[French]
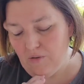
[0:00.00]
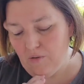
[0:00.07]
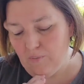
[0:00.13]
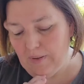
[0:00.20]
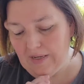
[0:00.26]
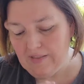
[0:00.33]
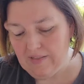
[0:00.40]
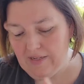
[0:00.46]
que
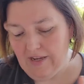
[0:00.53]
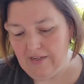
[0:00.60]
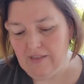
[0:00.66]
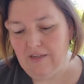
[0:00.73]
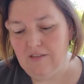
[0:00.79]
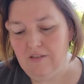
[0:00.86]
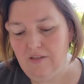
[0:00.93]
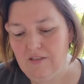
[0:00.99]
Party Light
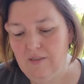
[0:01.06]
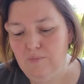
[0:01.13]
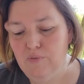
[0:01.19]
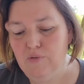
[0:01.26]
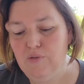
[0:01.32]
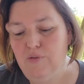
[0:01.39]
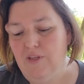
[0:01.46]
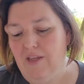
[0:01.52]
a sortie
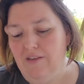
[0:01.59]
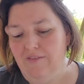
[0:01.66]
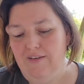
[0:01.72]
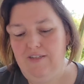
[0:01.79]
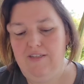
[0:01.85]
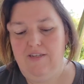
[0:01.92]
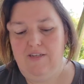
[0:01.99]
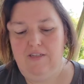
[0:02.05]
pour son
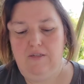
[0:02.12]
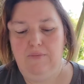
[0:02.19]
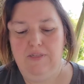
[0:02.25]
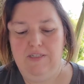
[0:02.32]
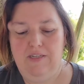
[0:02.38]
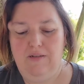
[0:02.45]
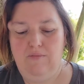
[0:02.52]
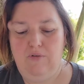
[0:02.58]
anniversaire
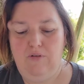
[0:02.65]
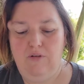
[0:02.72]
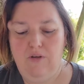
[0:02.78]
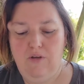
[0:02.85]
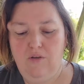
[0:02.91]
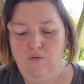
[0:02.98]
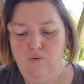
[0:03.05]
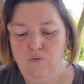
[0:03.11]
spécialement
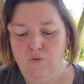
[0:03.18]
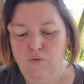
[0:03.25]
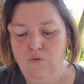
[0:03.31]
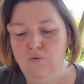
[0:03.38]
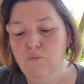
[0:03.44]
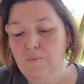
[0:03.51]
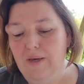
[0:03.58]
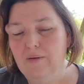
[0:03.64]
une
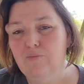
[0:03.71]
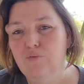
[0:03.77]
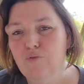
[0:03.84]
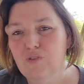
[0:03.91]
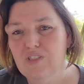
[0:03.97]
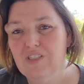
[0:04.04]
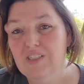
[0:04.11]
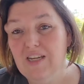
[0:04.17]
super
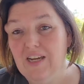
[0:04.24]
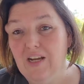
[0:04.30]
bougie,